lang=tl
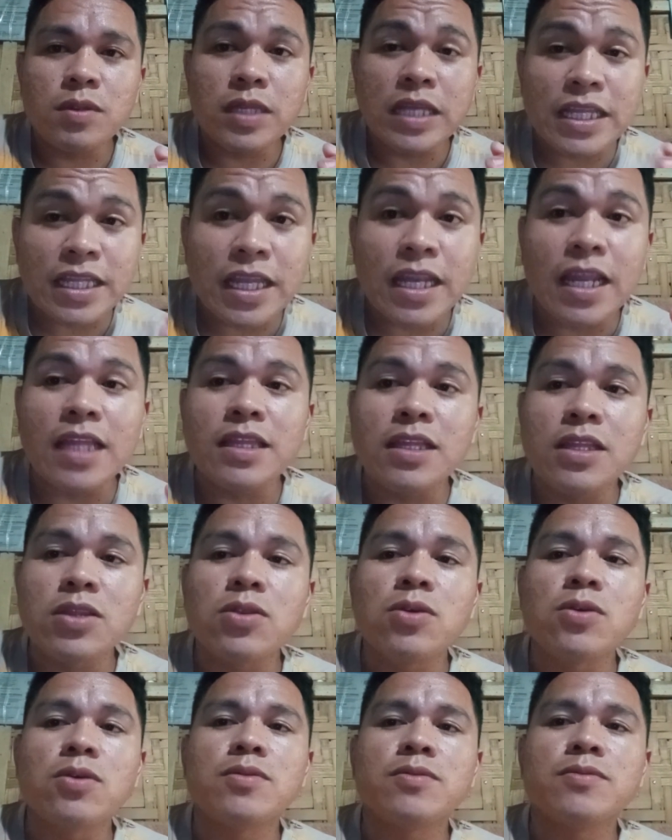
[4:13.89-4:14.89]
Tingnan natin
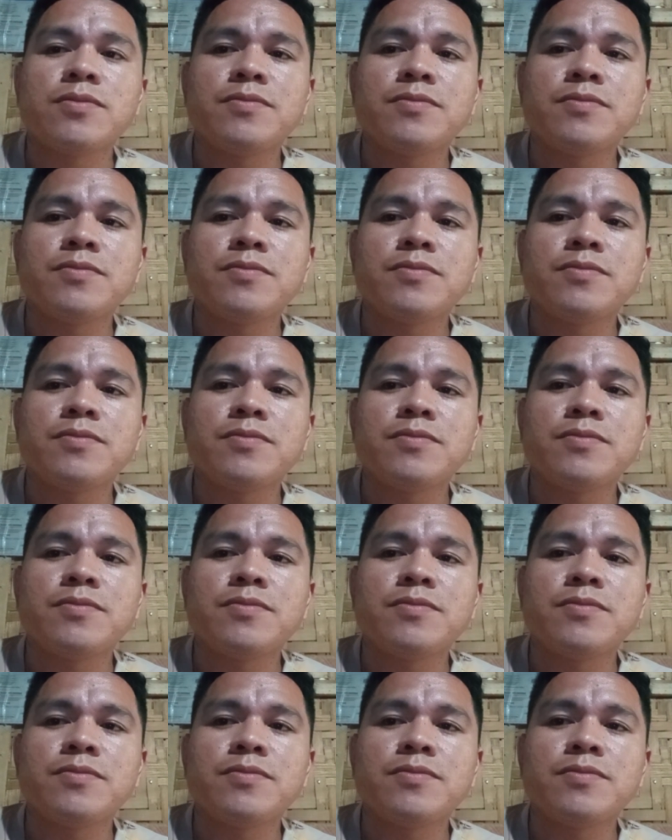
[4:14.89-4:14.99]
to.